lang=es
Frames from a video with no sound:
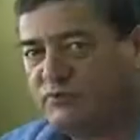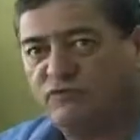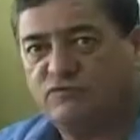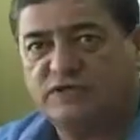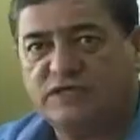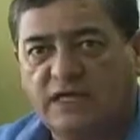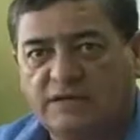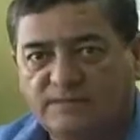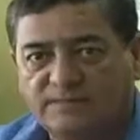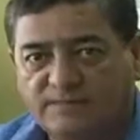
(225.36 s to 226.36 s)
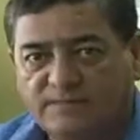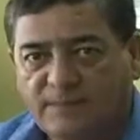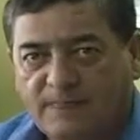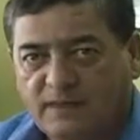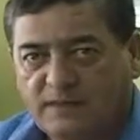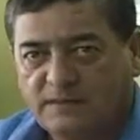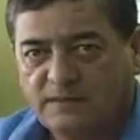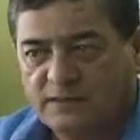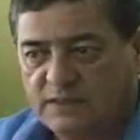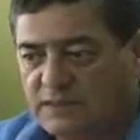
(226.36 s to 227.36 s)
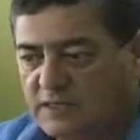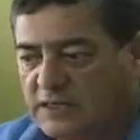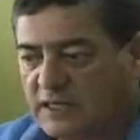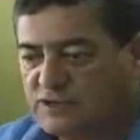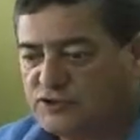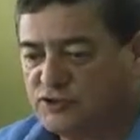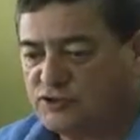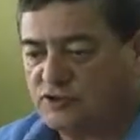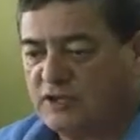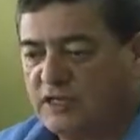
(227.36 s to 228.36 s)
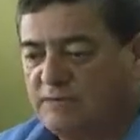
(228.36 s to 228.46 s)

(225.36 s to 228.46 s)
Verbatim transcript: profundidad, que tiene relación con el